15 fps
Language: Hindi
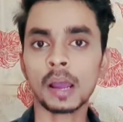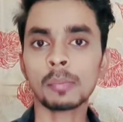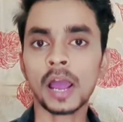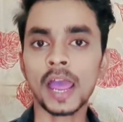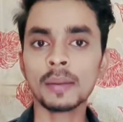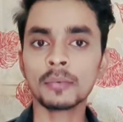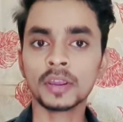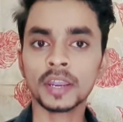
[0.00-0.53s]
अब
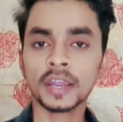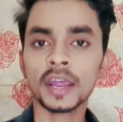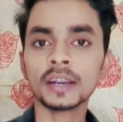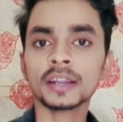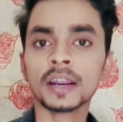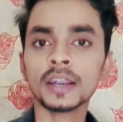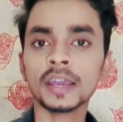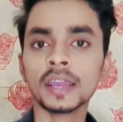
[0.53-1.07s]
हाइप
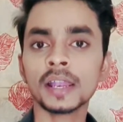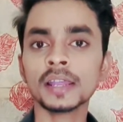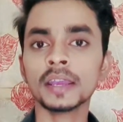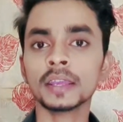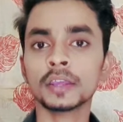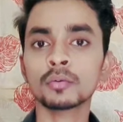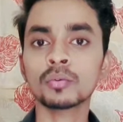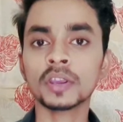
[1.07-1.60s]
क्रिएट करने के
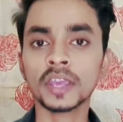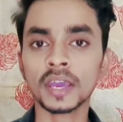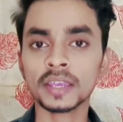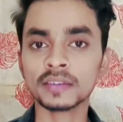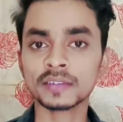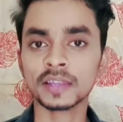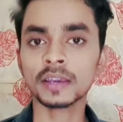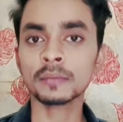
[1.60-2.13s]
लिए क्यों किया
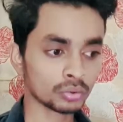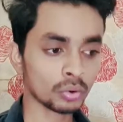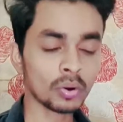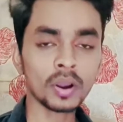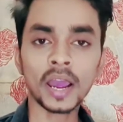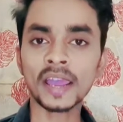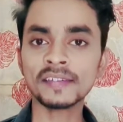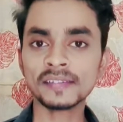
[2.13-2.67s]
इसने
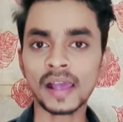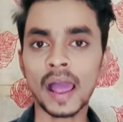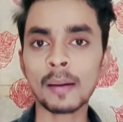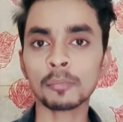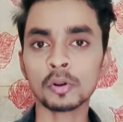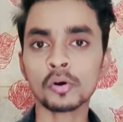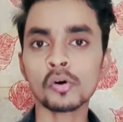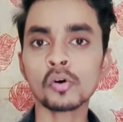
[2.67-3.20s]
तो गाइस
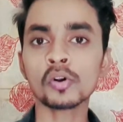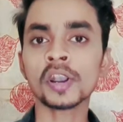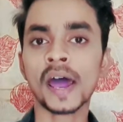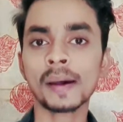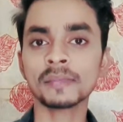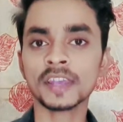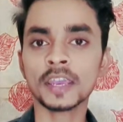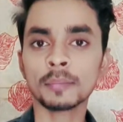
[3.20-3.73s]
आप लोगों को
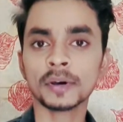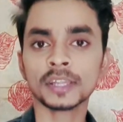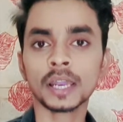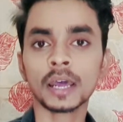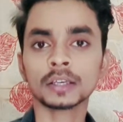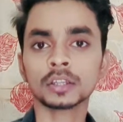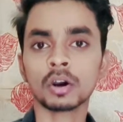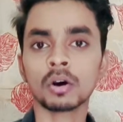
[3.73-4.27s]
नाम से ही पता
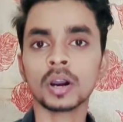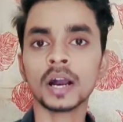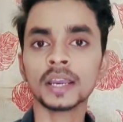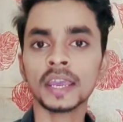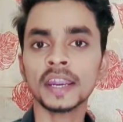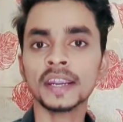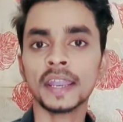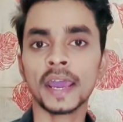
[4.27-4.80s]
लगता होगा
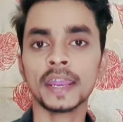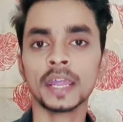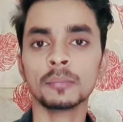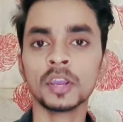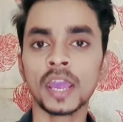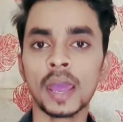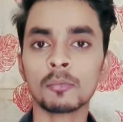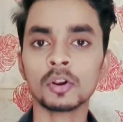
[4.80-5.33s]
कि
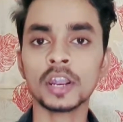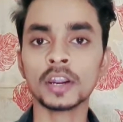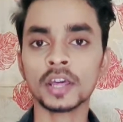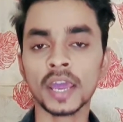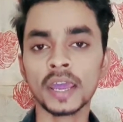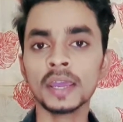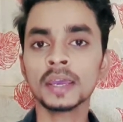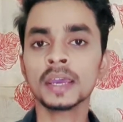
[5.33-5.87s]
डायनेमिक
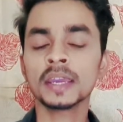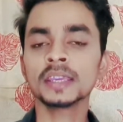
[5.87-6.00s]
एमुलेट है